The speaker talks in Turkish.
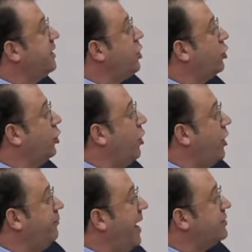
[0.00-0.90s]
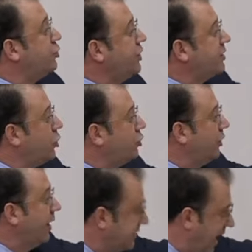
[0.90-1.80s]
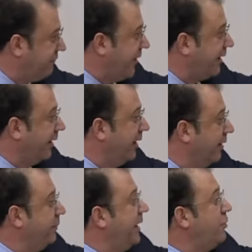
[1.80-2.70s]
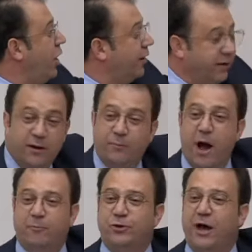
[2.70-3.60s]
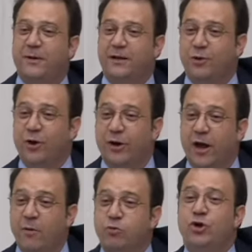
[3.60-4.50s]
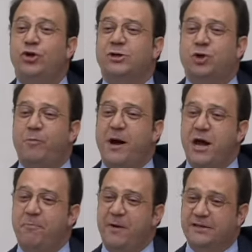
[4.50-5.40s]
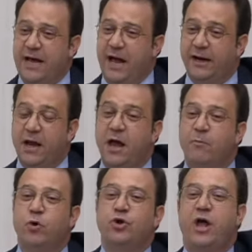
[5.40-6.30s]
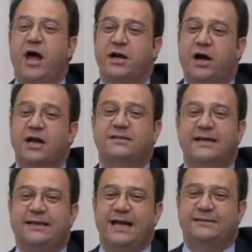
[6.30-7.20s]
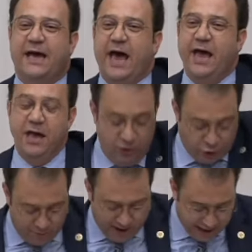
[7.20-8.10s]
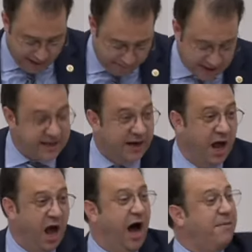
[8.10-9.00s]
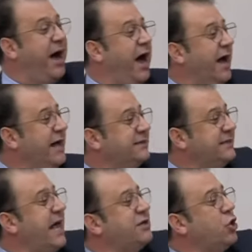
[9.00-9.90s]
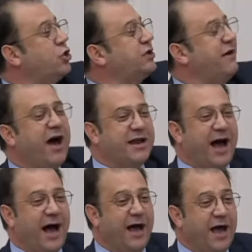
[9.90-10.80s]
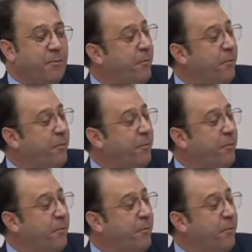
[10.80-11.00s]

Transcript: İlkokul mezununa sordum. Cevap ver. Bilmiyor. Bak bu da bilmiyor. Bunu da çoban yapmazlar bunları Kars'a gelse çoban yapmazlar. Ama size sorsa var ya